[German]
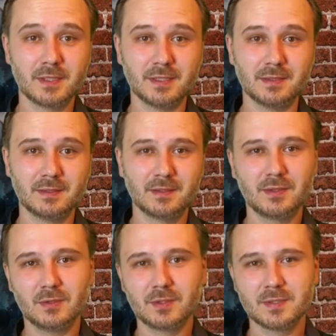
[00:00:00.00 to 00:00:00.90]
an.
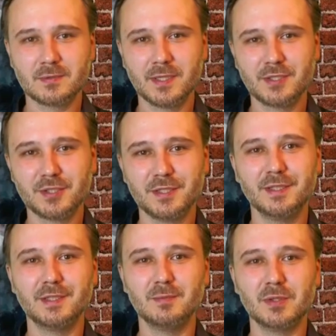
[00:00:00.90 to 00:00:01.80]
Doctor Strange
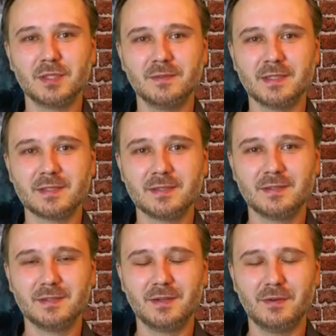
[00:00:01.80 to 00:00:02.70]
in the Multiverse
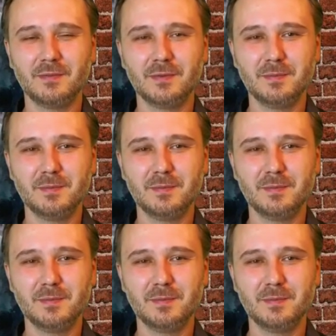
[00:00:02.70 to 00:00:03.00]
of